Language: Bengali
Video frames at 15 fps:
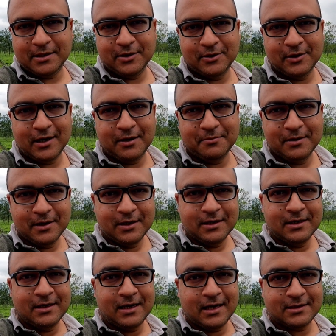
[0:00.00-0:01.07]
বাধ্য হলাম
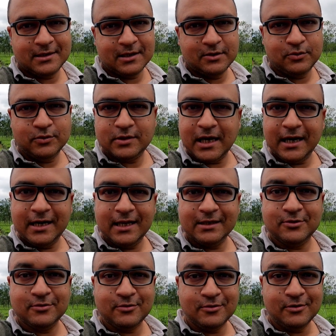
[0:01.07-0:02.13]
রাস্তার দু সাইডে
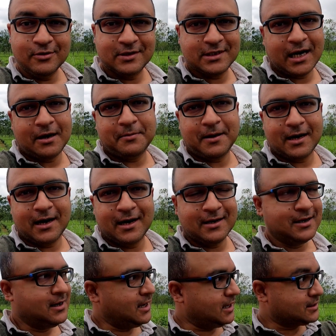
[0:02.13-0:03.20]
শুধু চা
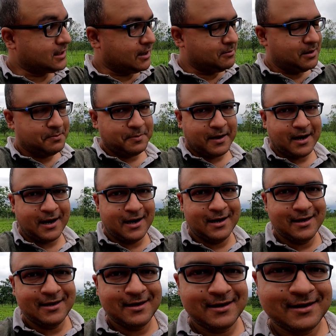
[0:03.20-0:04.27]
বাগান আর সামনে পাহাড়